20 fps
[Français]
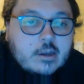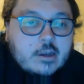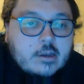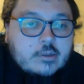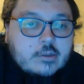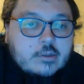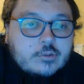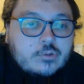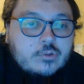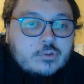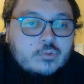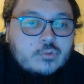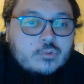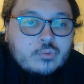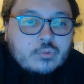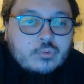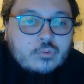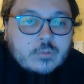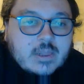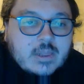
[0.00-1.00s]
du
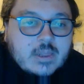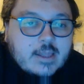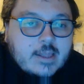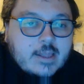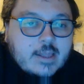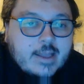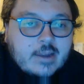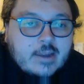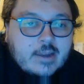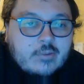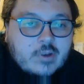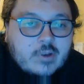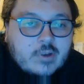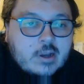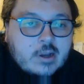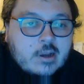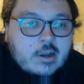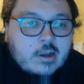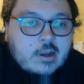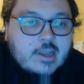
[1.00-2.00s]
coup elle
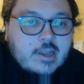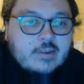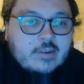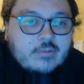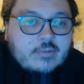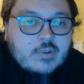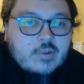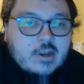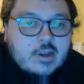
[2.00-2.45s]
va elle va